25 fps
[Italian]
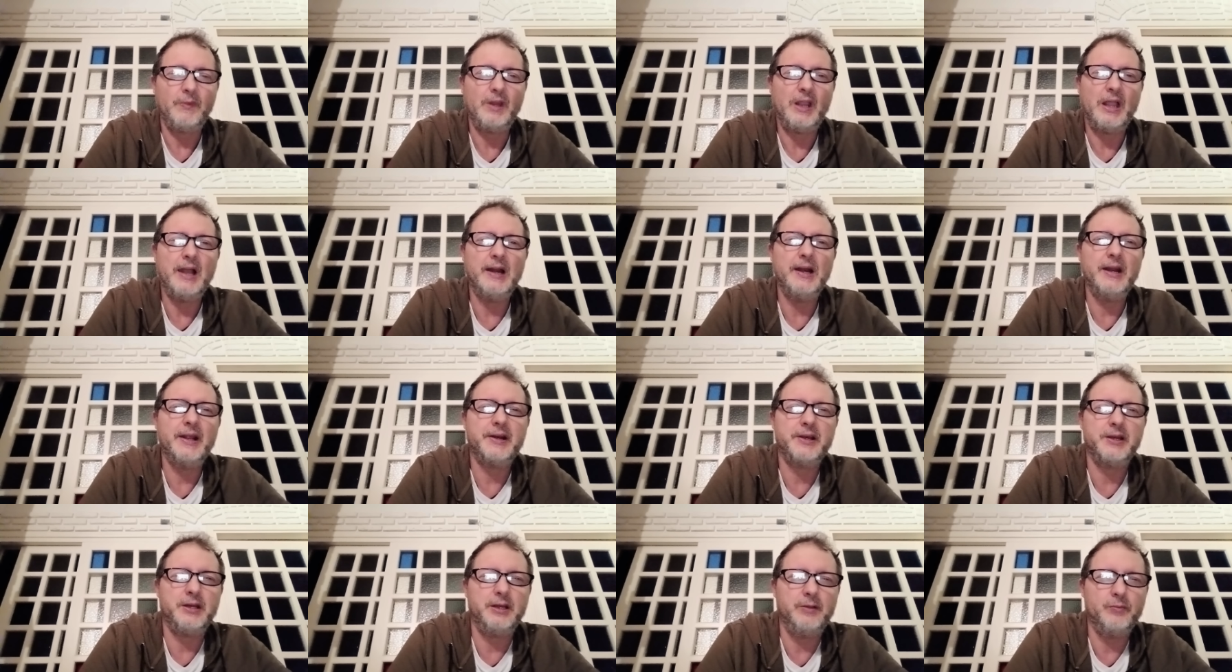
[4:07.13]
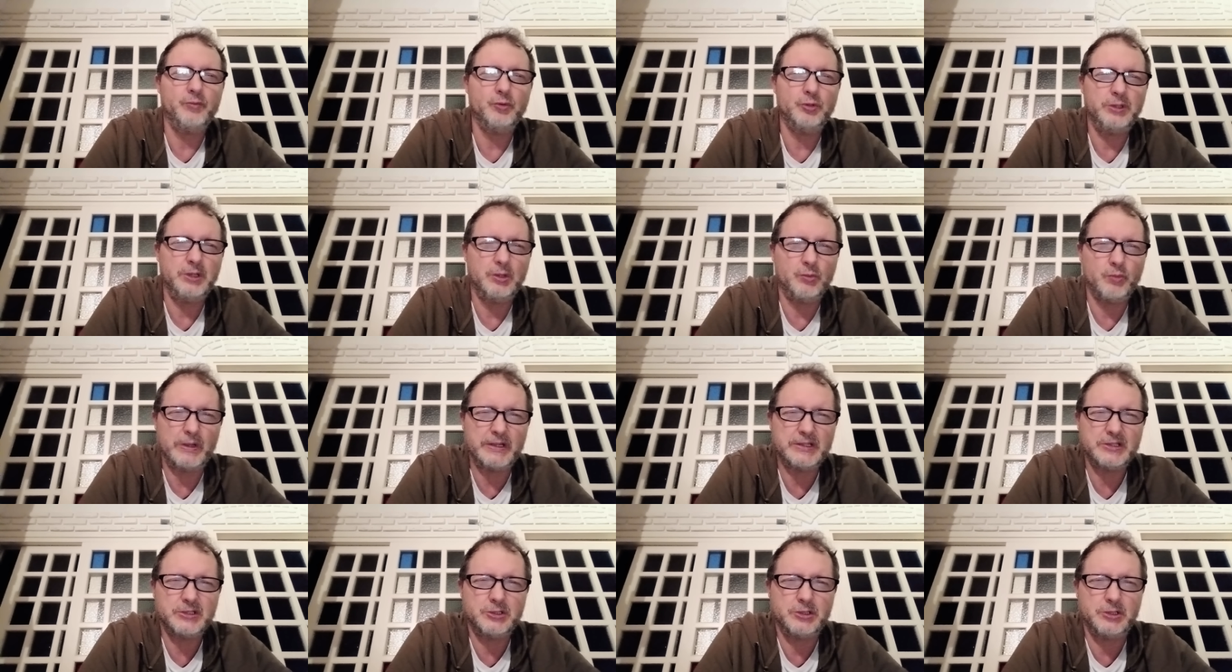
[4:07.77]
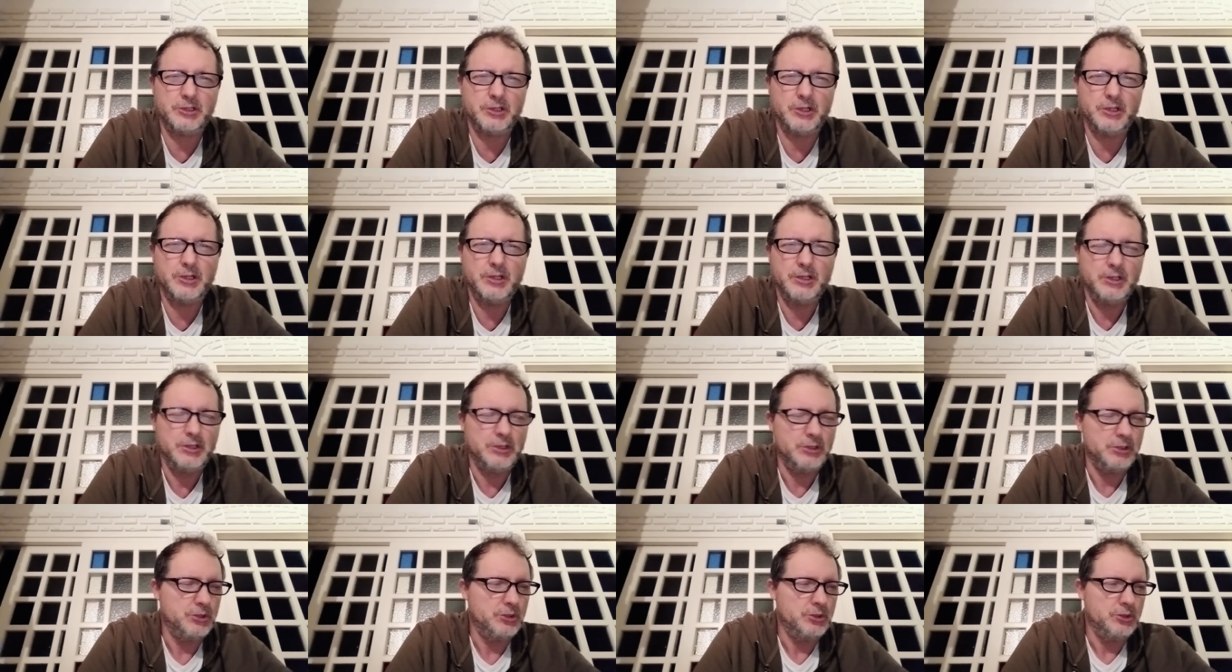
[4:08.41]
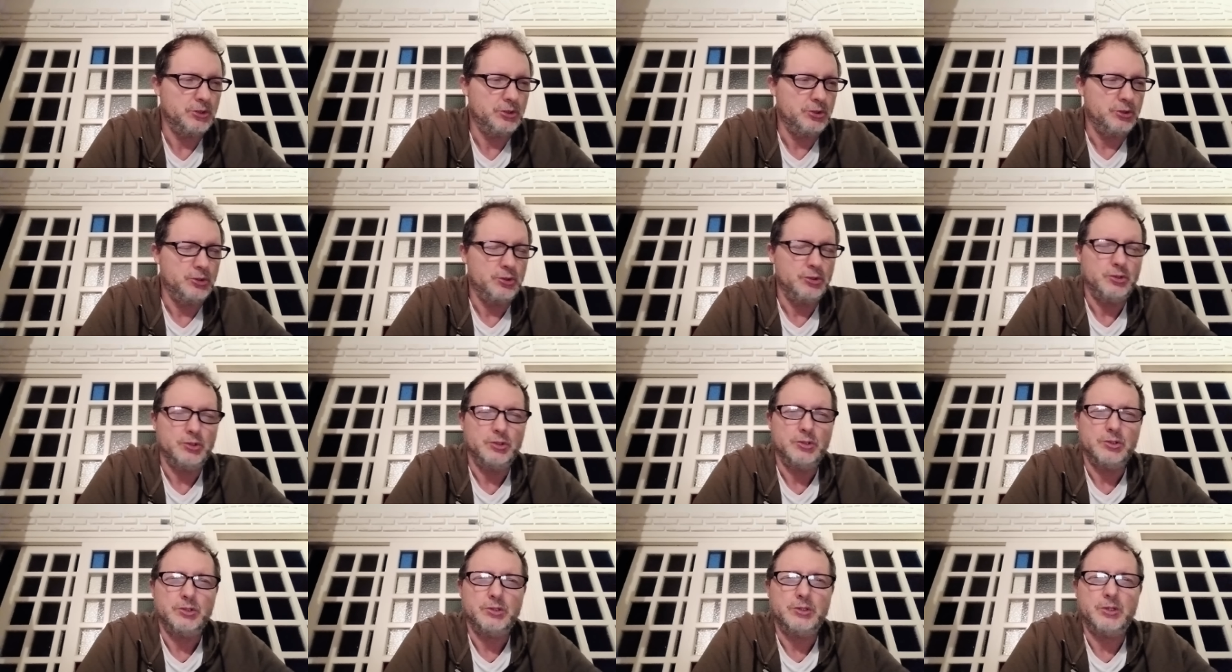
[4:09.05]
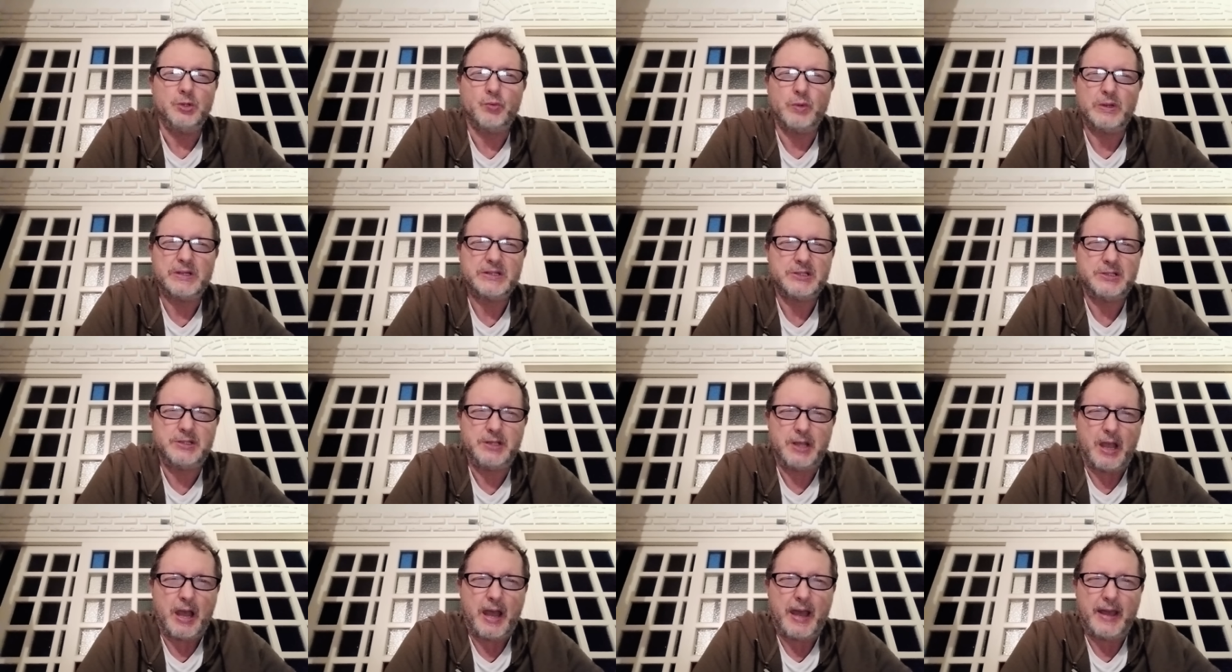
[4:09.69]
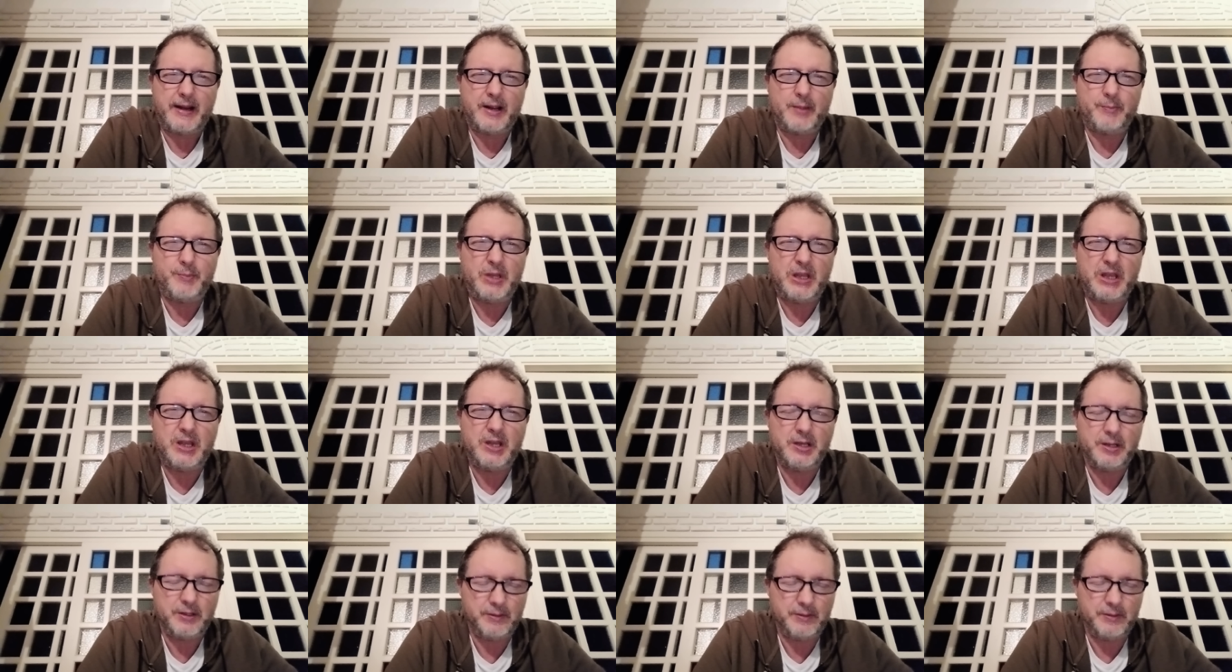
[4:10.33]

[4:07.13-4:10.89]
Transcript: all'arrivo di questi, di questi arabi.